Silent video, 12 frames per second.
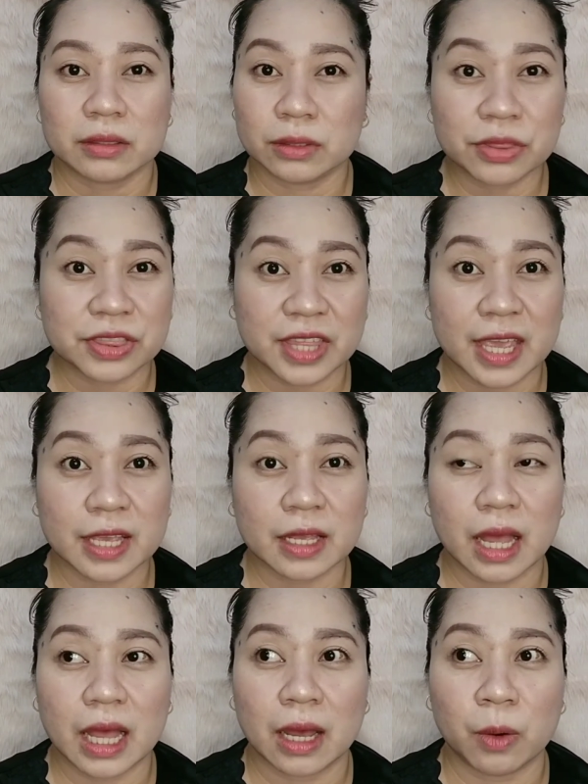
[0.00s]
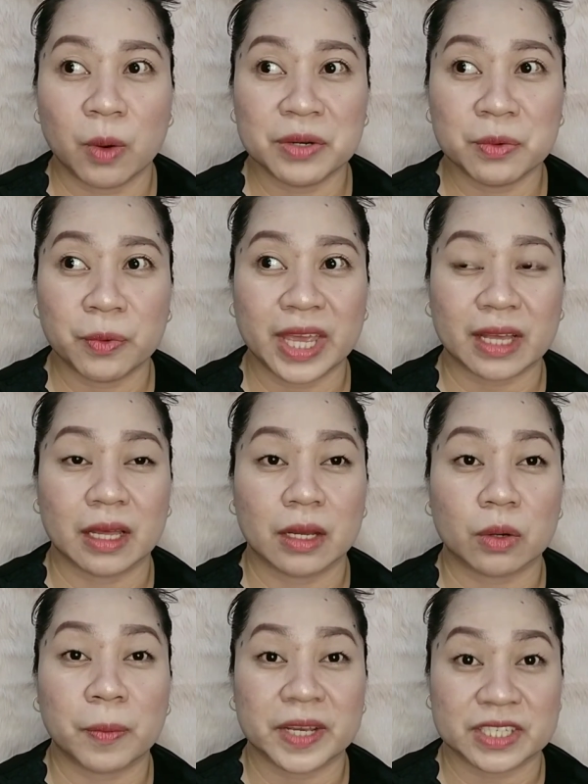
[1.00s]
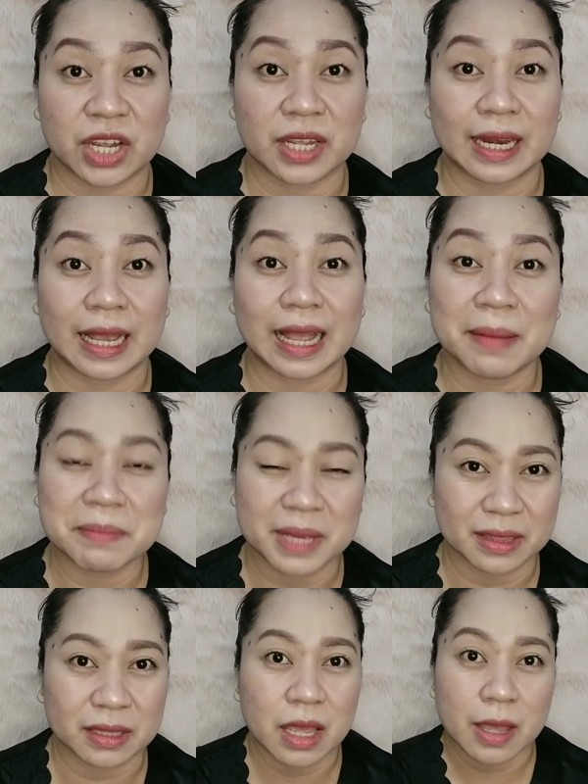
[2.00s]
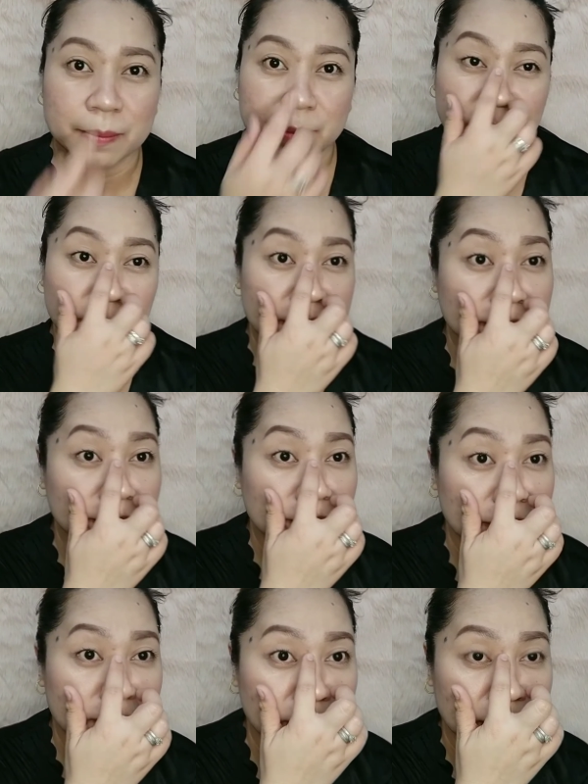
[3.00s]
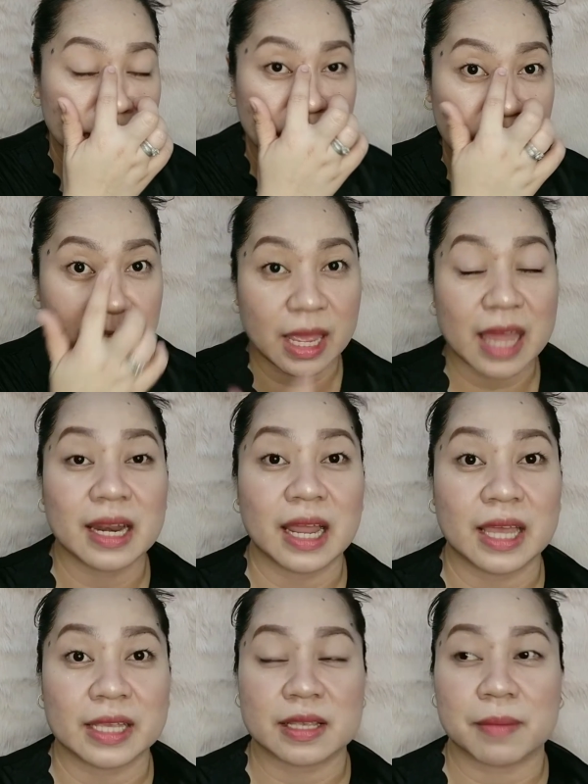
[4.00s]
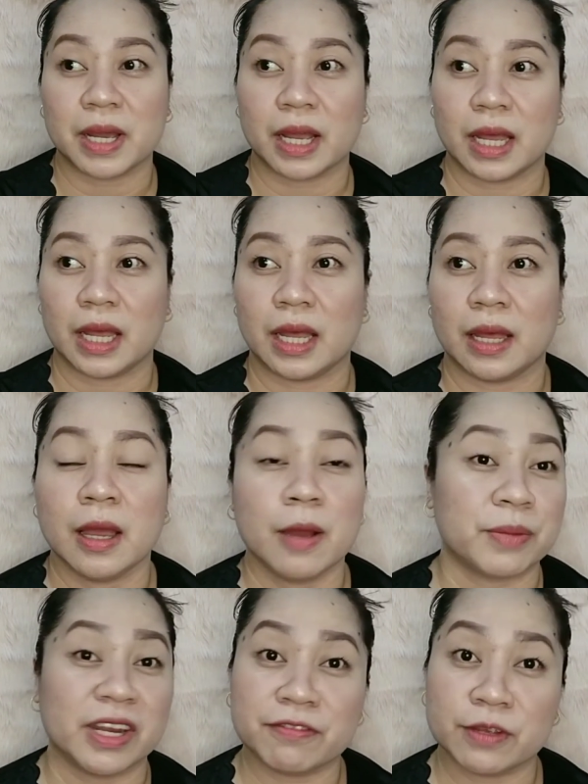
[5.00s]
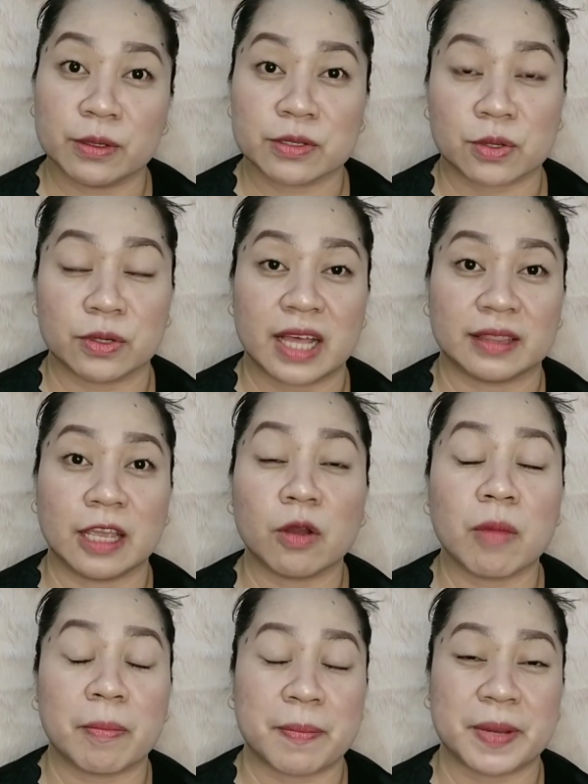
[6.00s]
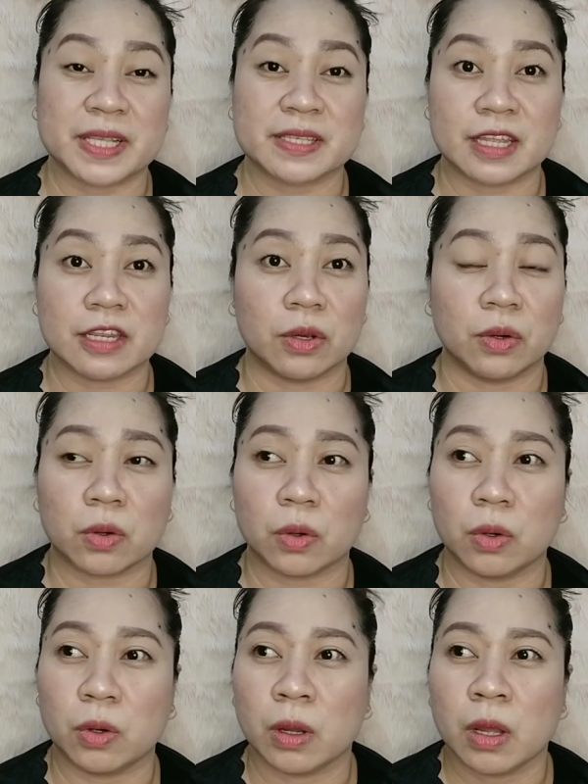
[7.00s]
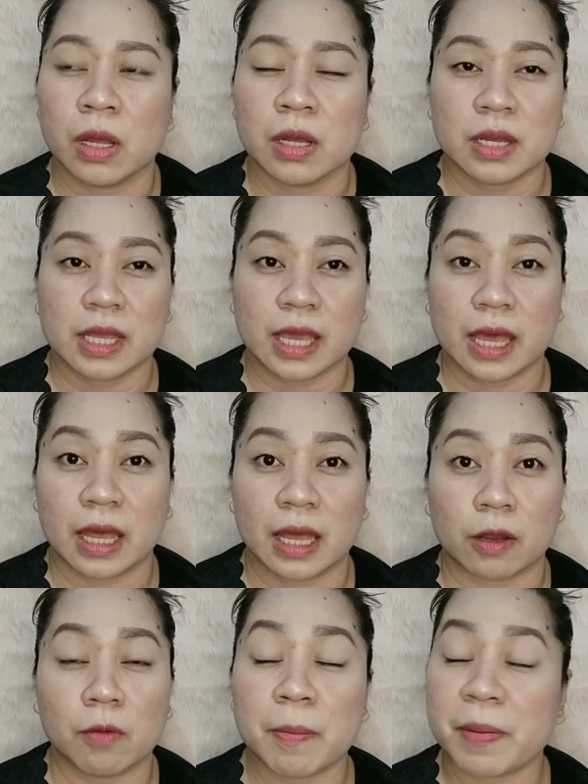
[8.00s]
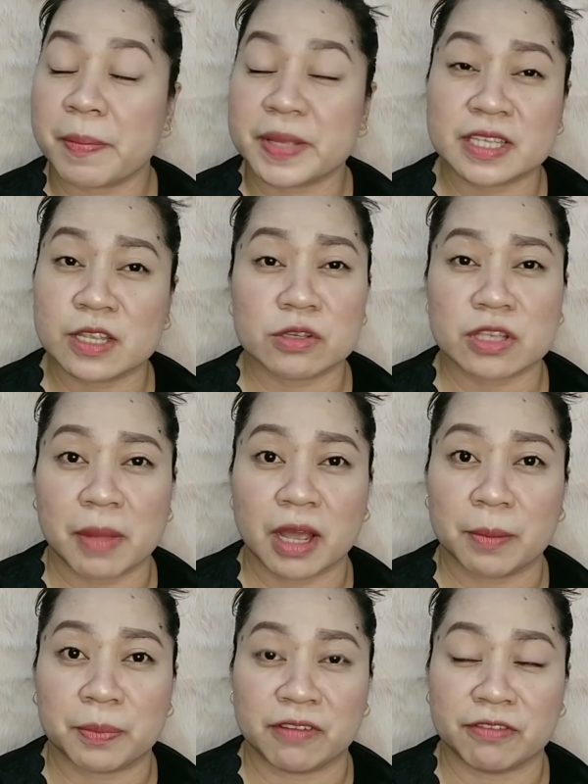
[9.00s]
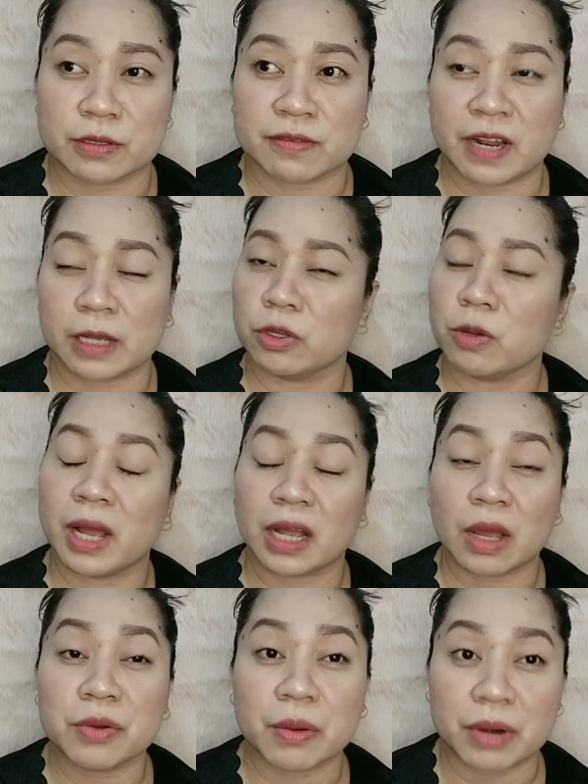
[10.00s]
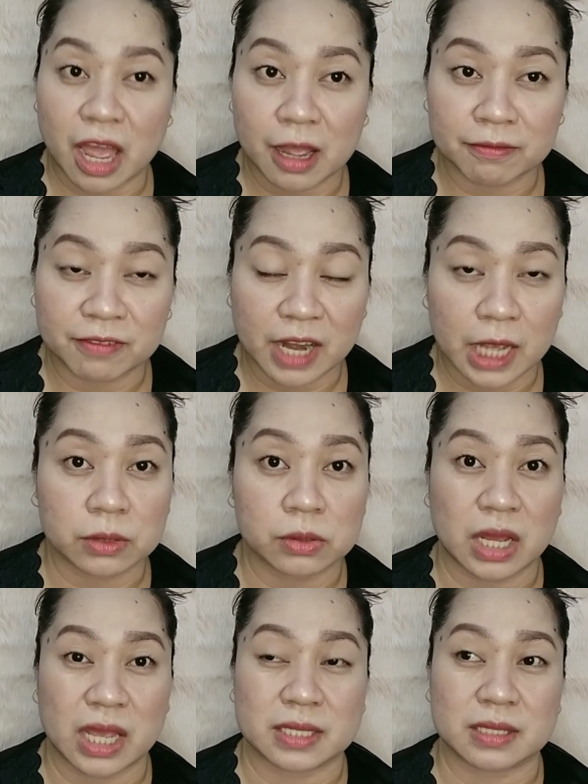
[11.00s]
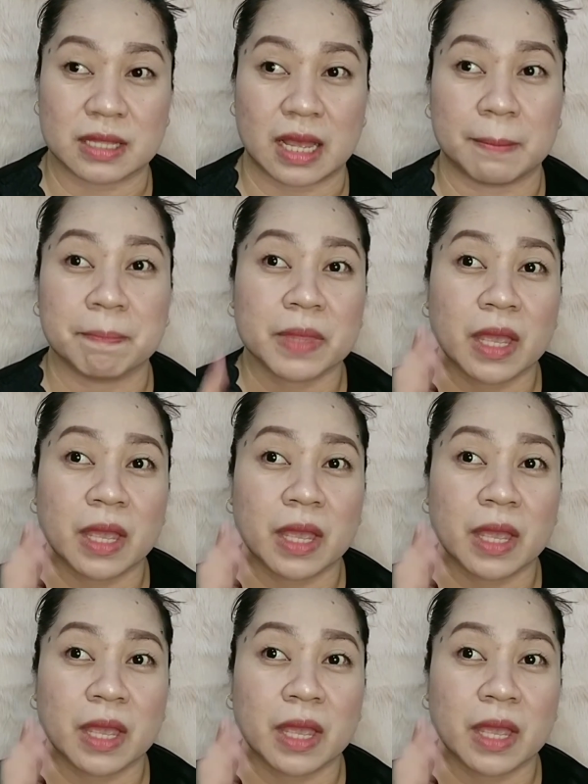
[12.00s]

to think, uh, one week ko pa siyang ginagamit. Pero ganito na yung nangyari. Unlike sa mga previews ko dati, kung mapapansin nyo, kung, uh, kung mapapansin nyo sa mga previous vlog ko, yung mga kauna-unahang vlog ko guys na